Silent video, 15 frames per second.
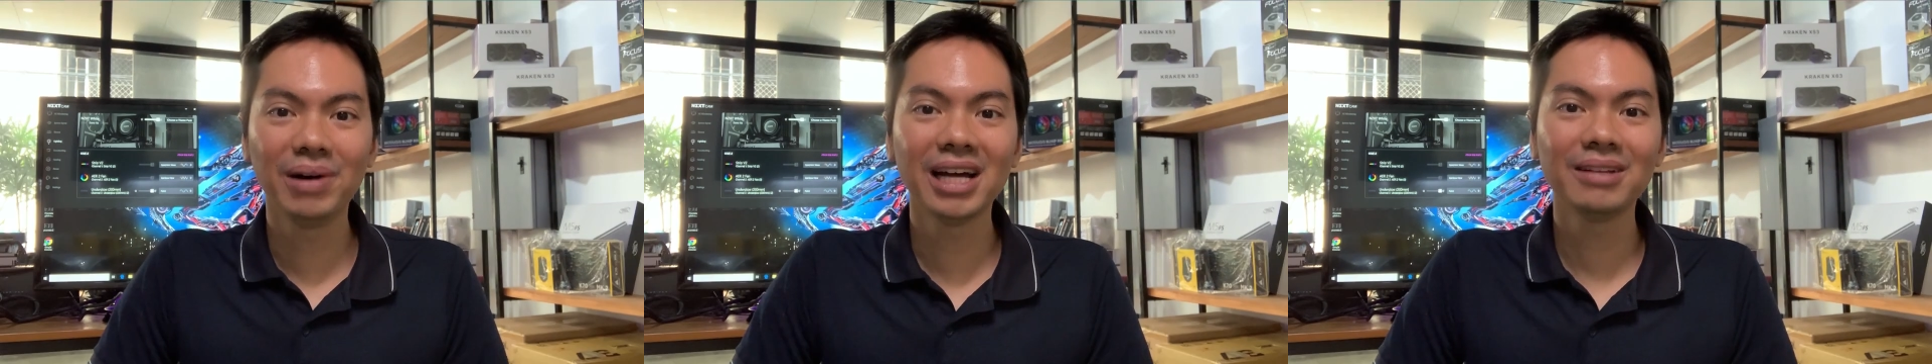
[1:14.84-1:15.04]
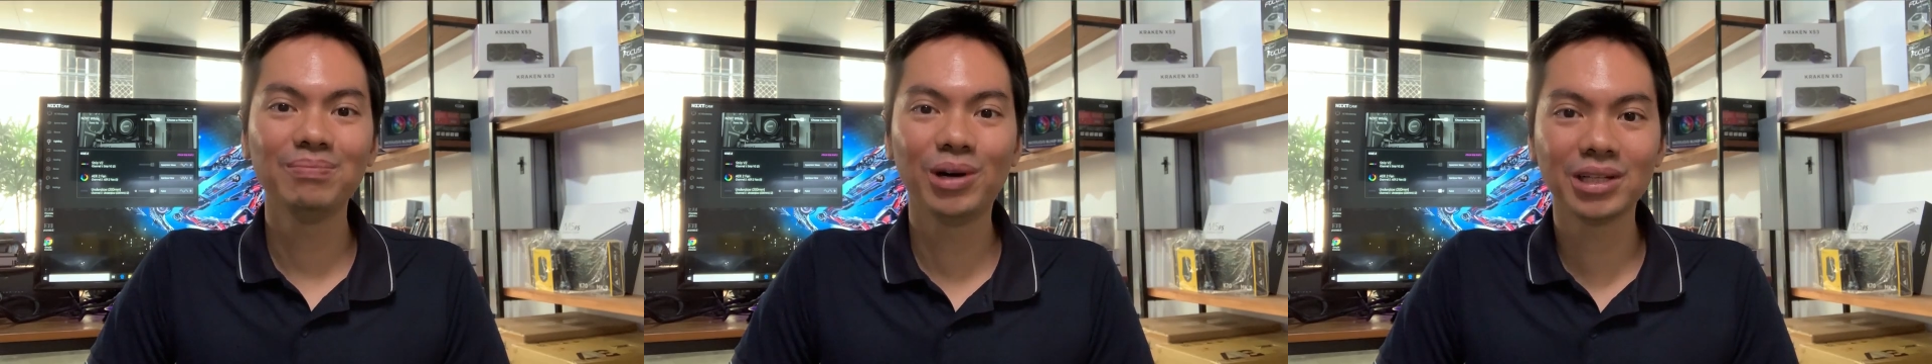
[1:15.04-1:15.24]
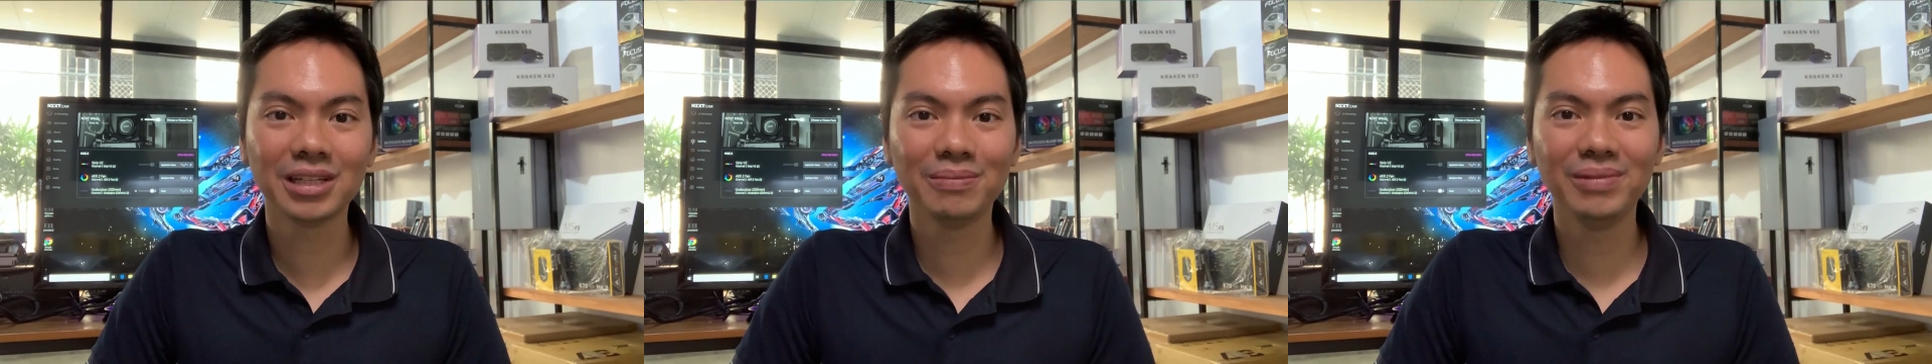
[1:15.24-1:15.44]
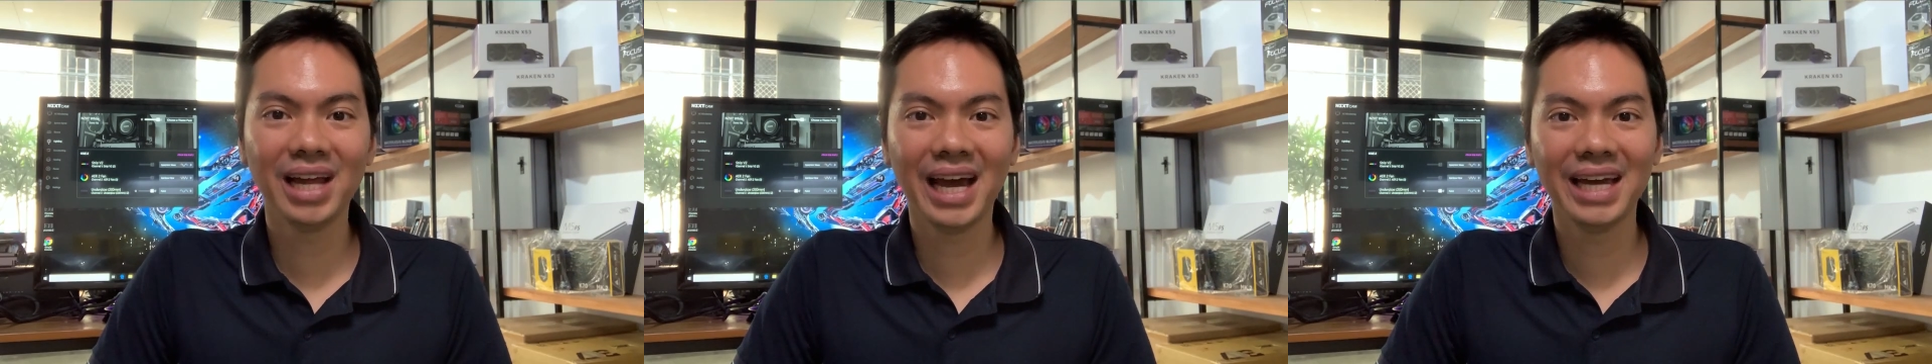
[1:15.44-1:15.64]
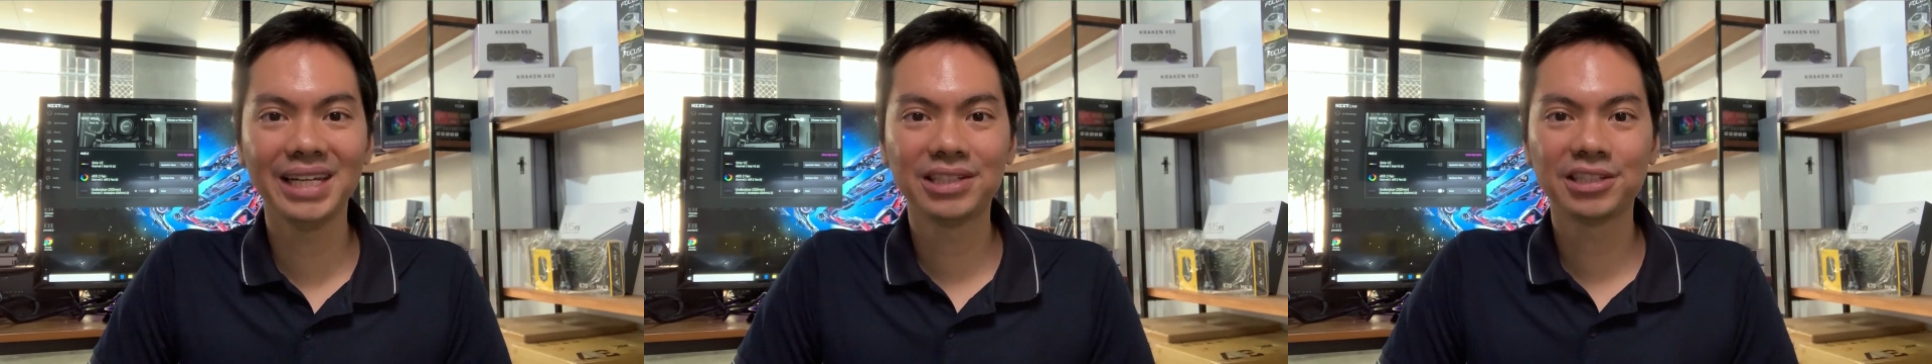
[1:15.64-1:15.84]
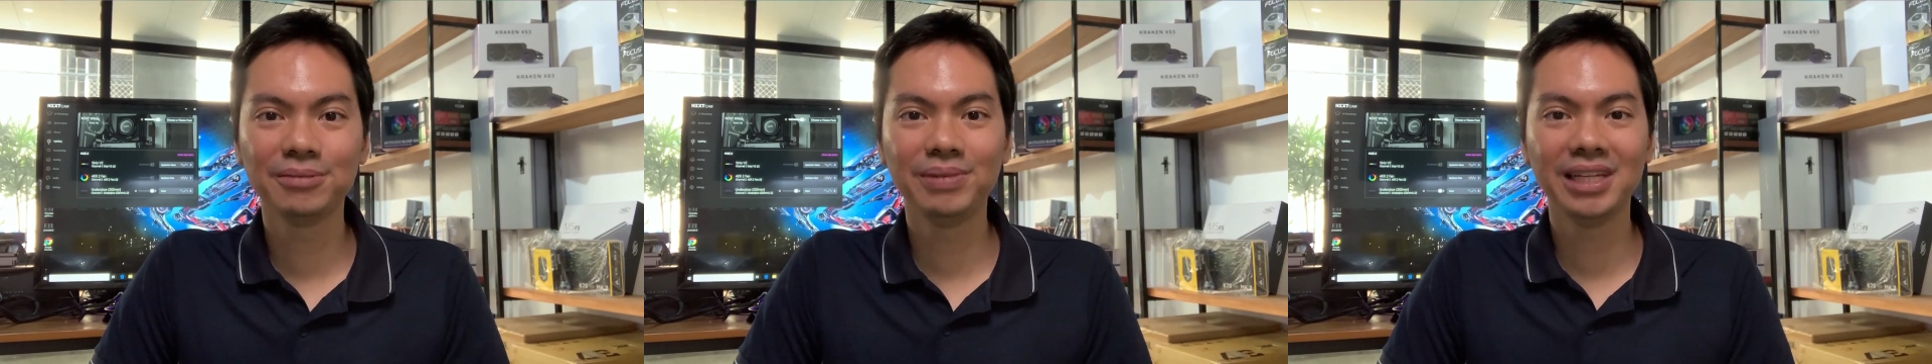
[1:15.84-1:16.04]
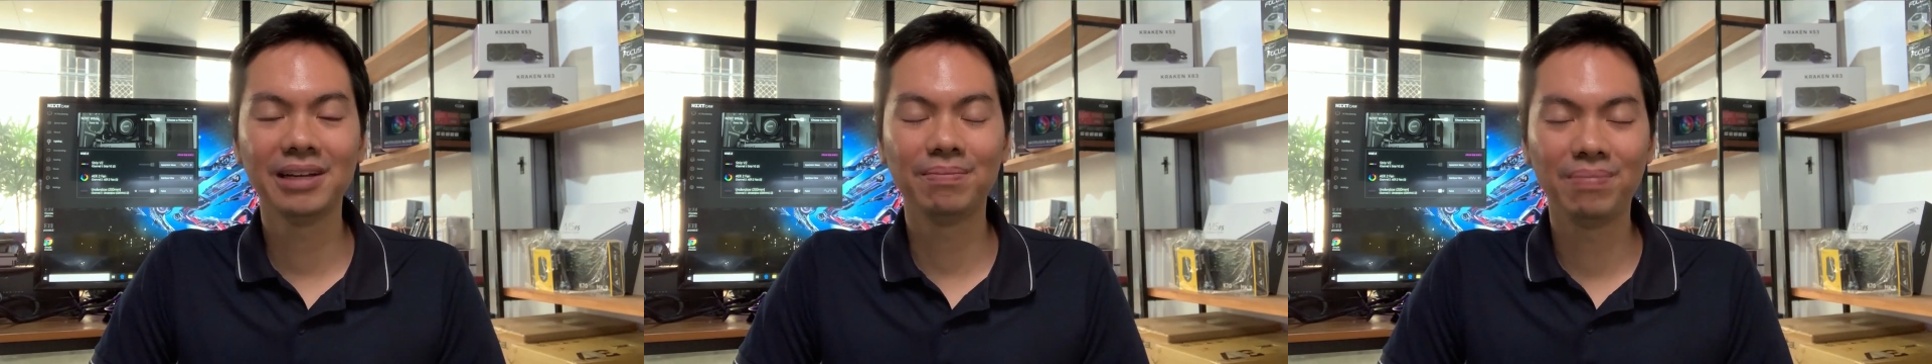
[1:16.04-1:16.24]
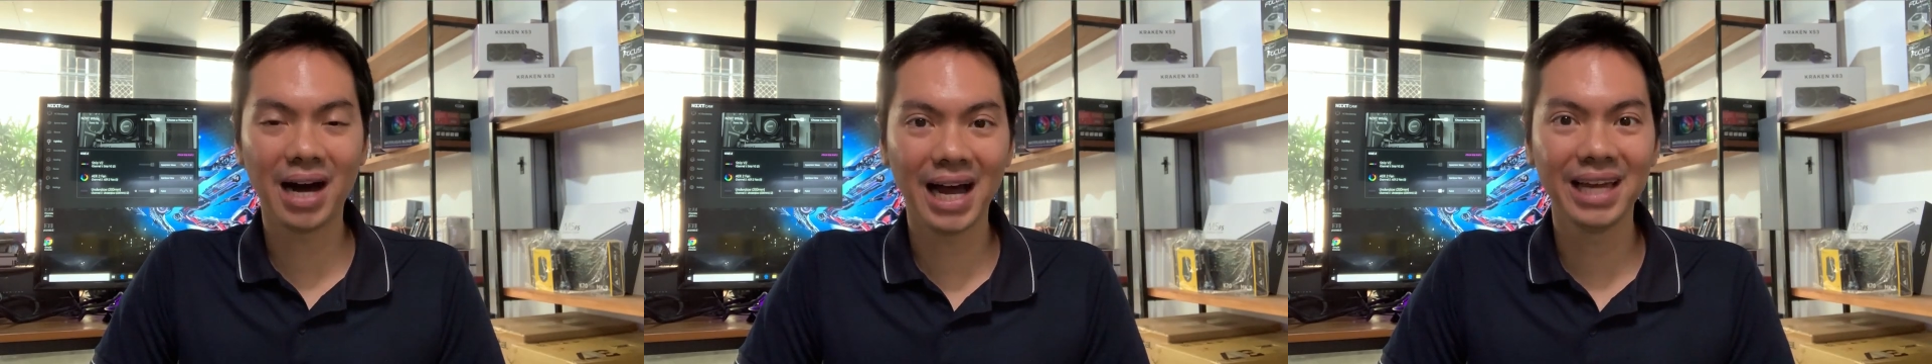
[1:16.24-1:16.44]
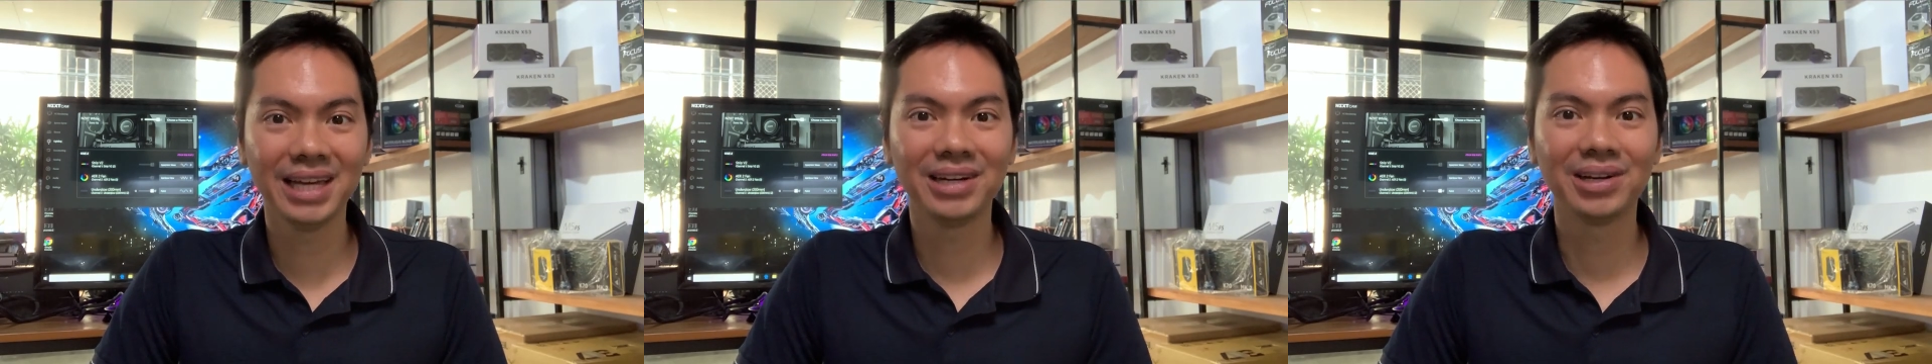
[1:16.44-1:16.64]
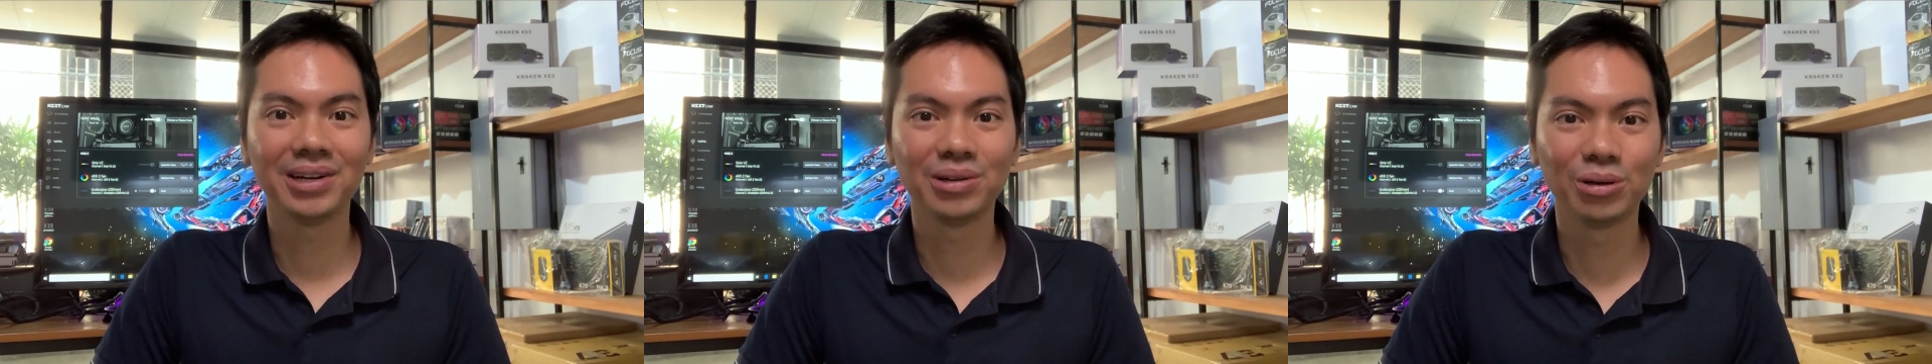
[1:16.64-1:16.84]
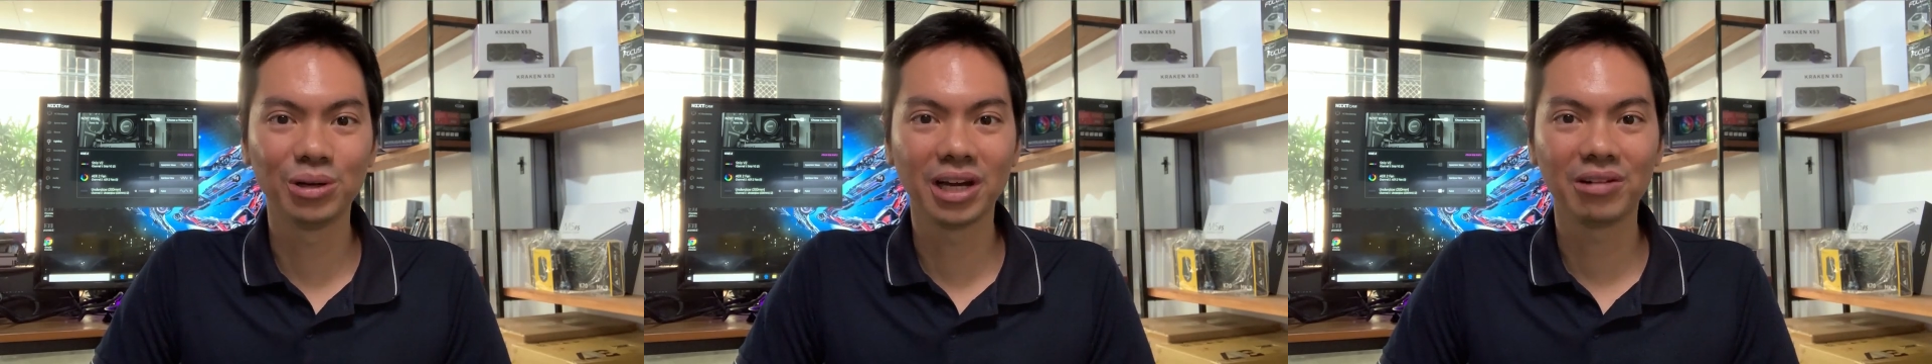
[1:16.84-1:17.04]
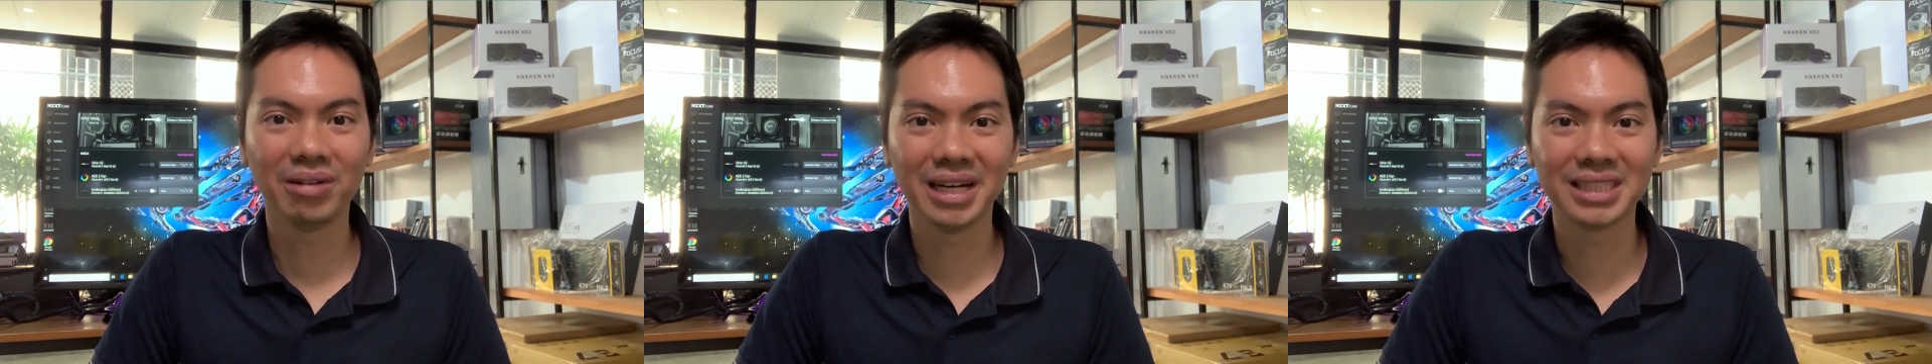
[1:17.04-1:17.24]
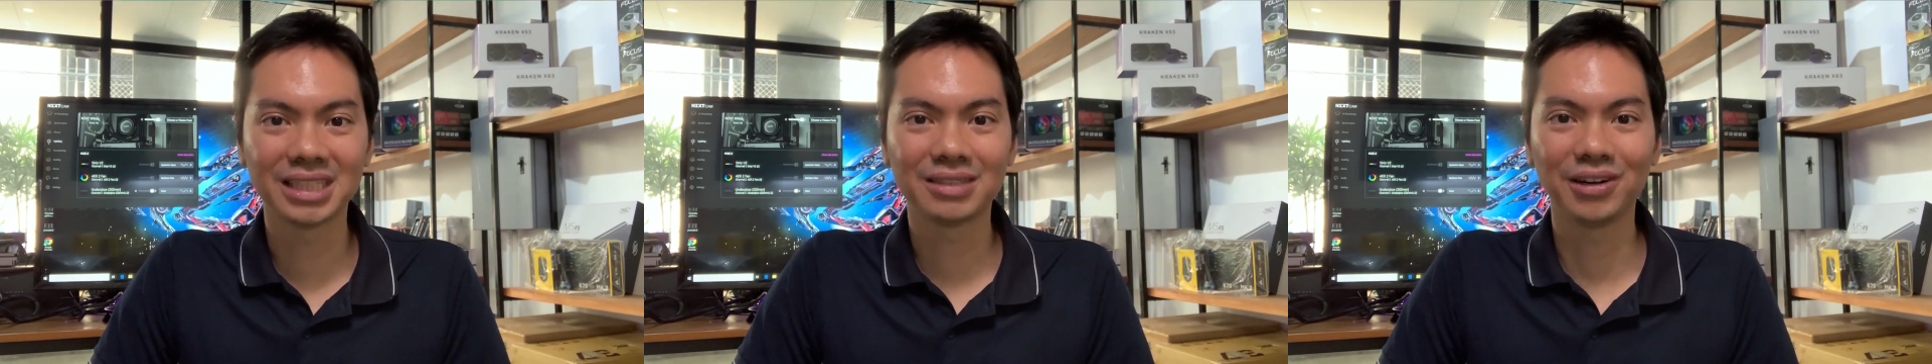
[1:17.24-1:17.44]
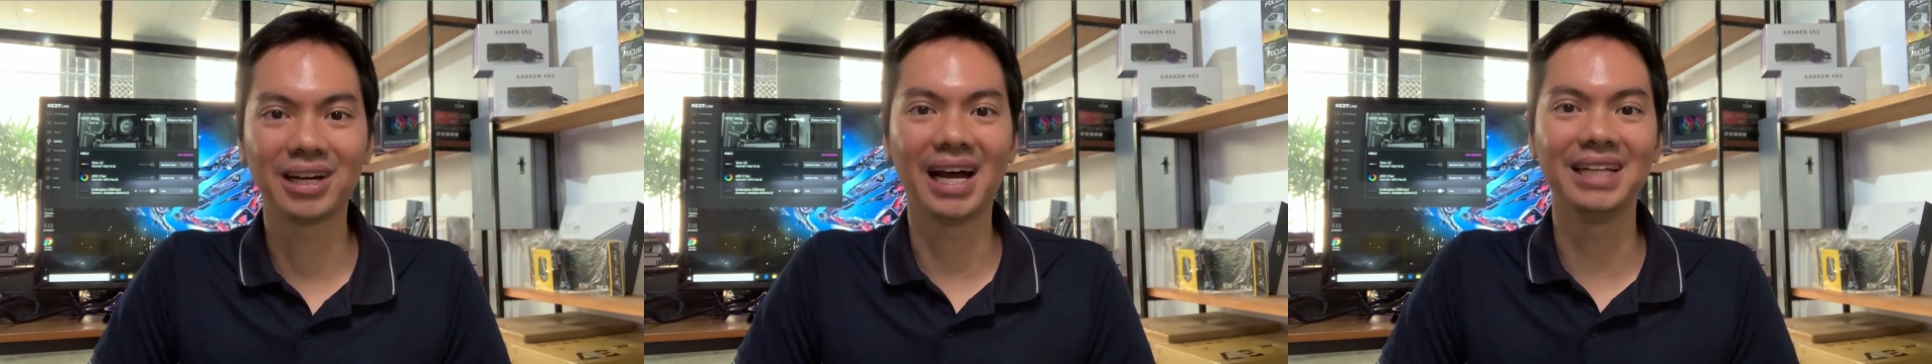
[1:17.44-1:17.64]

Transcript: But bottom line, it should be the buyer who requests for